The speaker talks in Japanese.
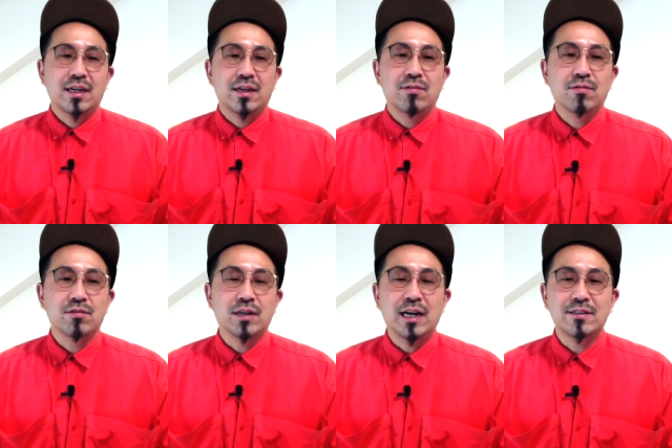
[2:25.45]

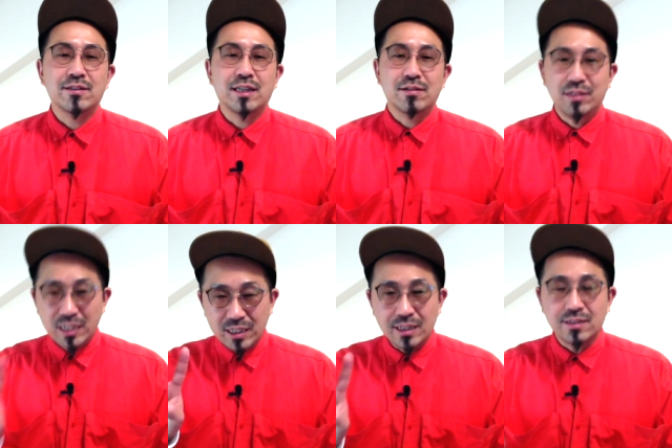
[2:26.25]
多く輩出している
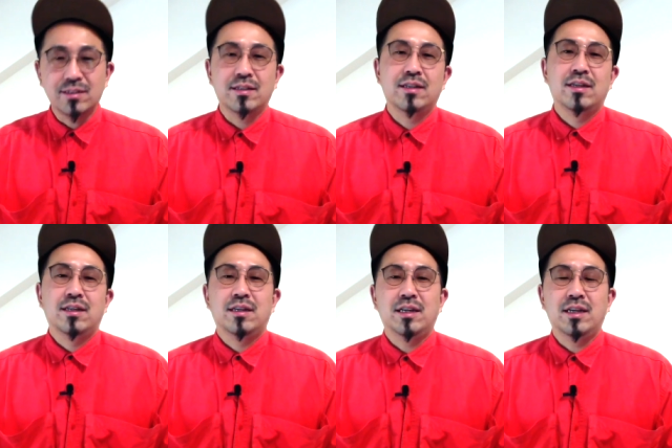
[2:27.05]
2位です、
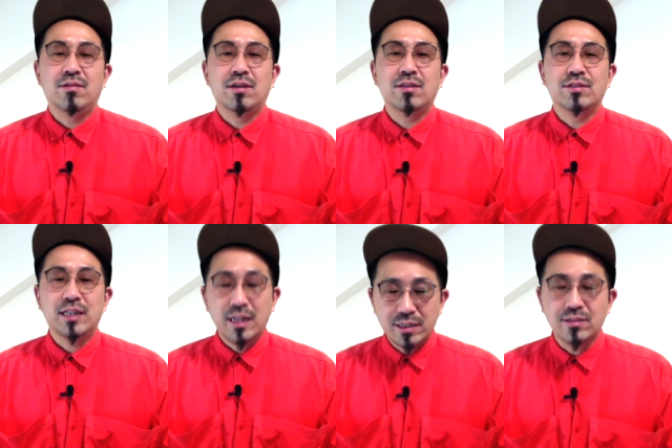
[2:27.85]
えー、他の
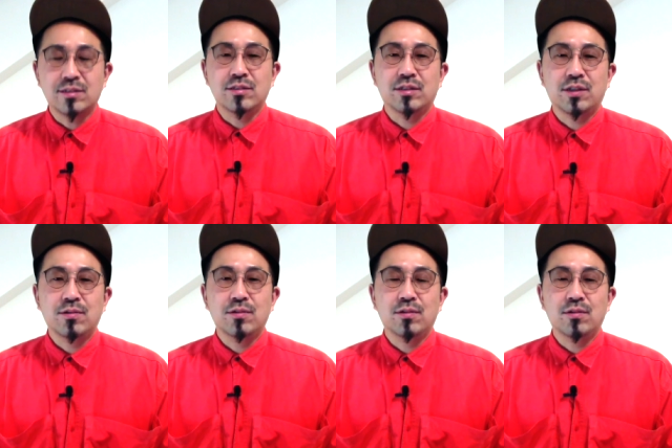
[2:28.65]
J ユース
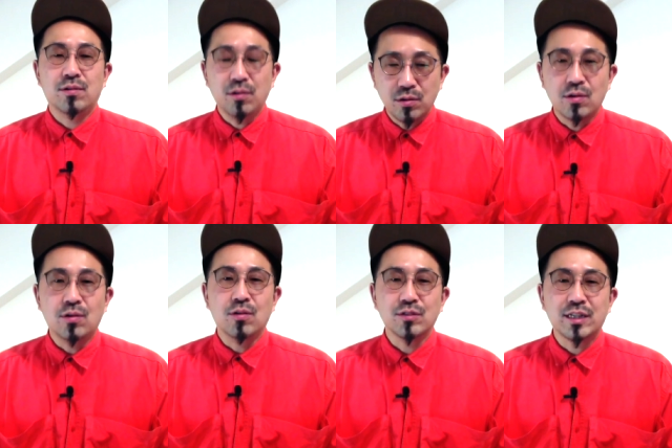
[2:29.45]
強豪高校
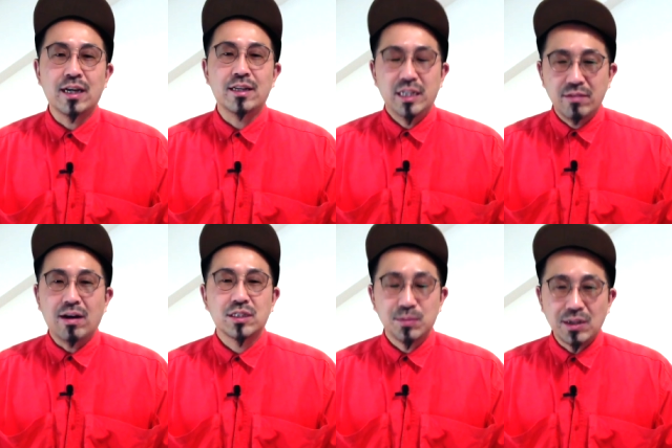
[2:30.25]
を抑え2位
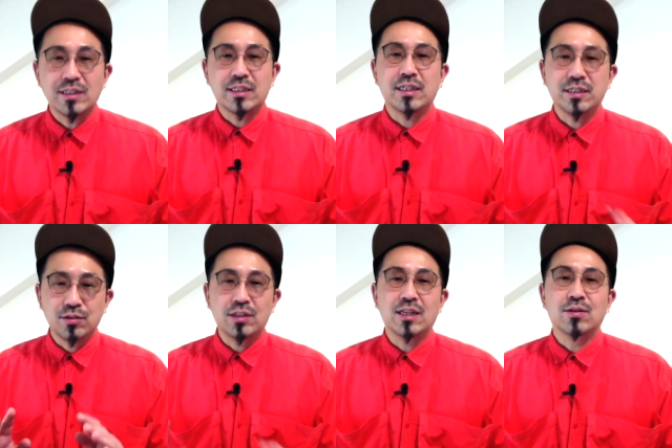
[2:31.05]
は素晴らしい
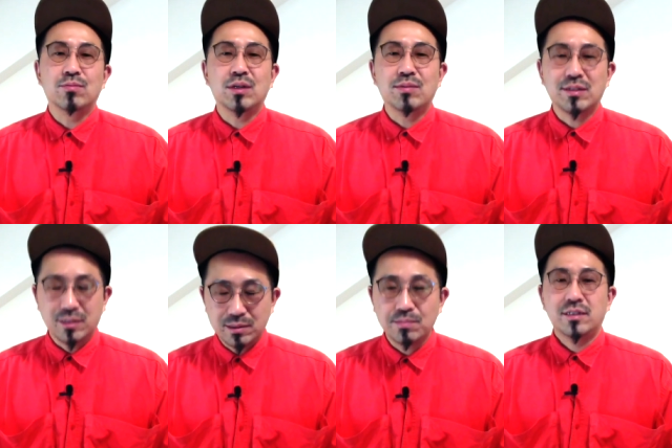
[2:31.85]
順位だと思いま
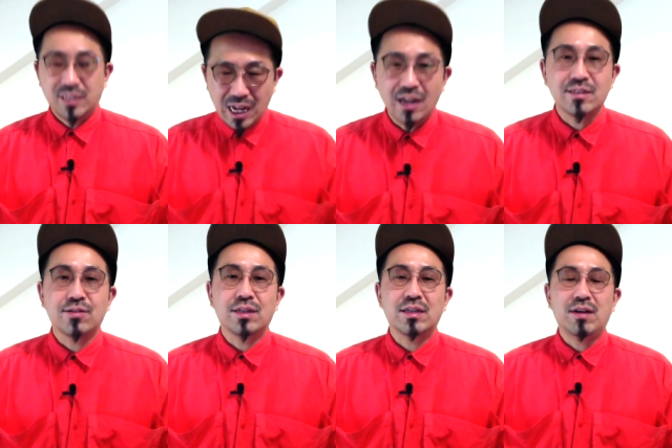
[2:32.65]
すさあ
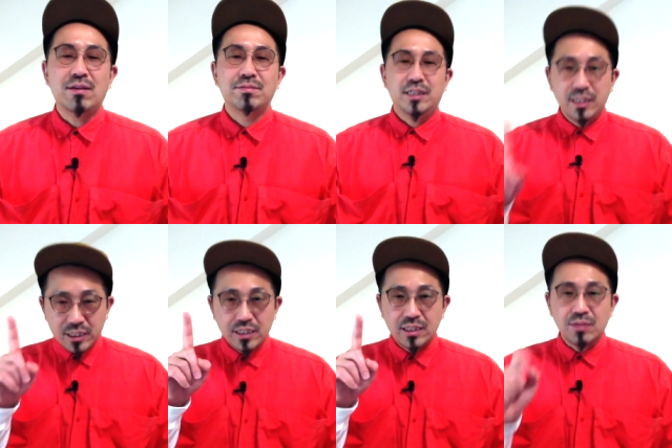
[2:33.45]
それでは
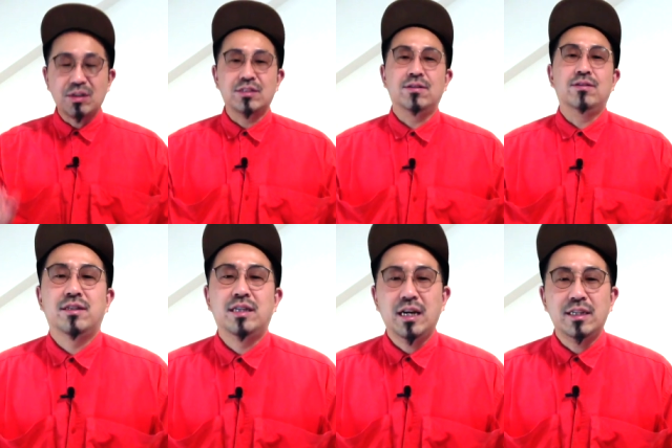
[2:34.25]
1位いきましょ
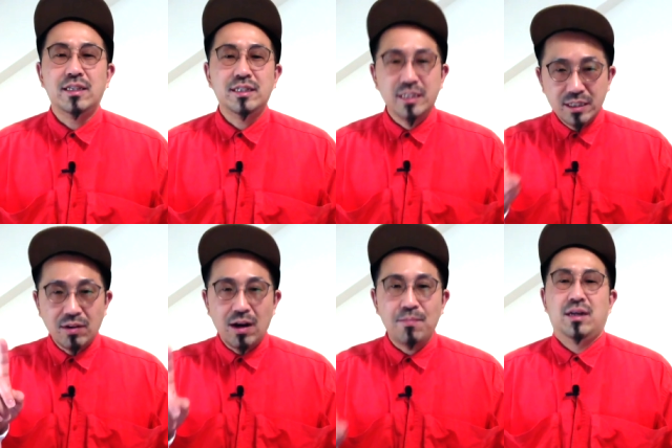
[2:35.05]
う第1位
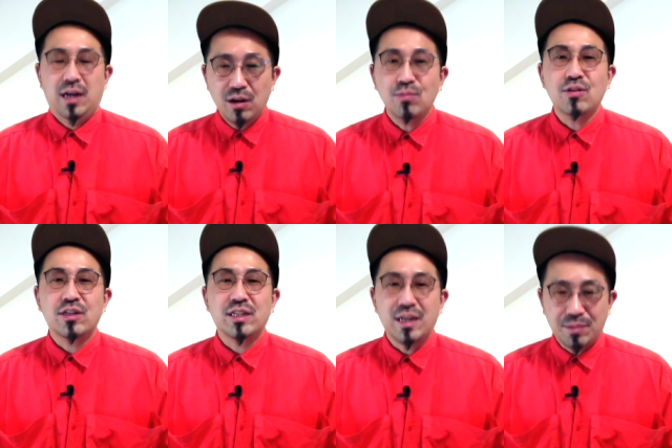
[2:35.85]
は青
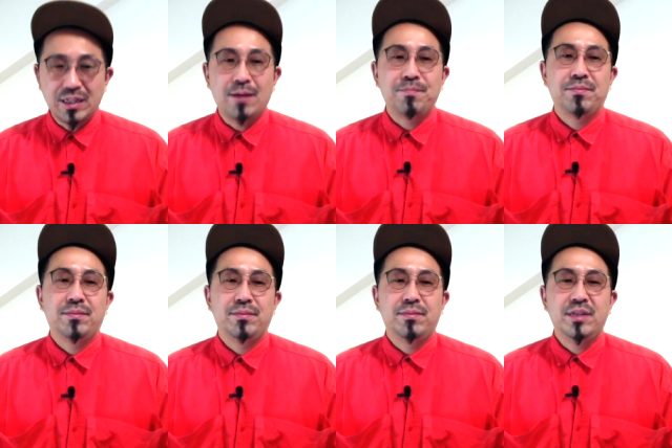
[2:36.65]
森山田
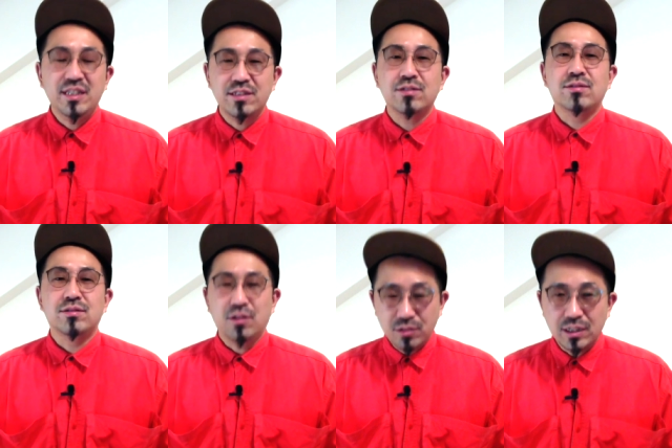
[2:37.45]

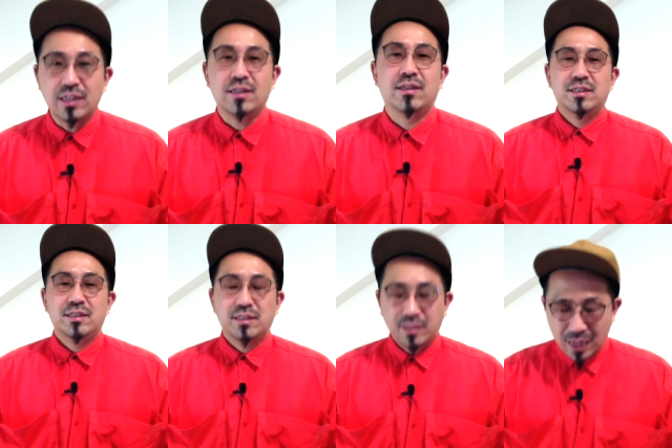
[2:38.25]
26人
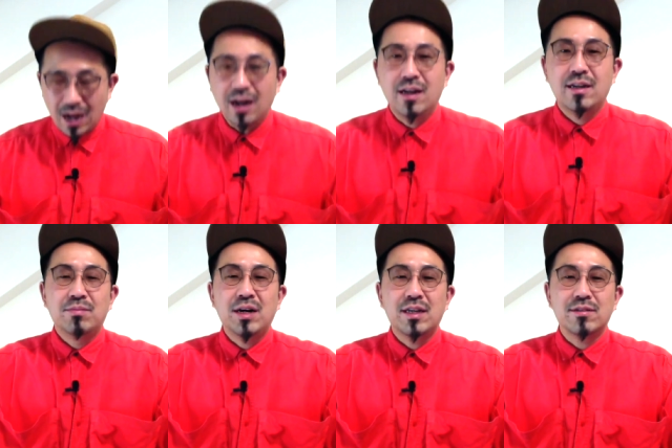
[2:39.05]
さあ
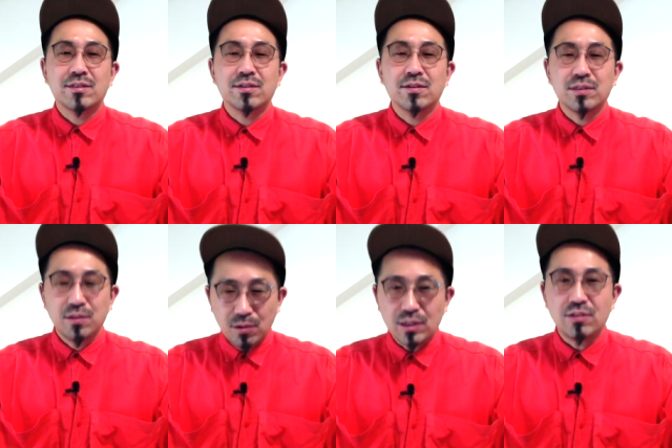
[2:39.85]
まあ予想
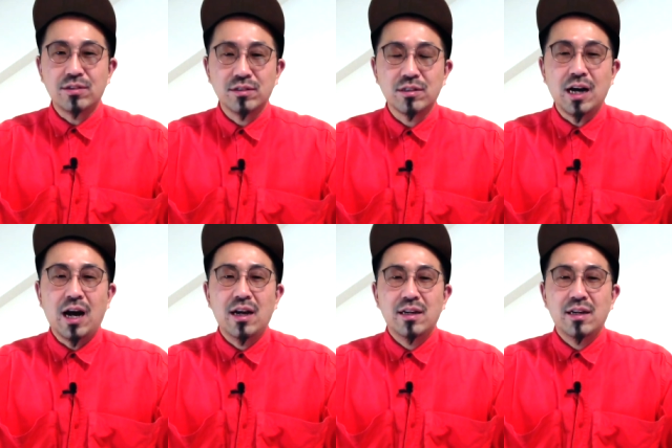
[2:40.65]
通りというか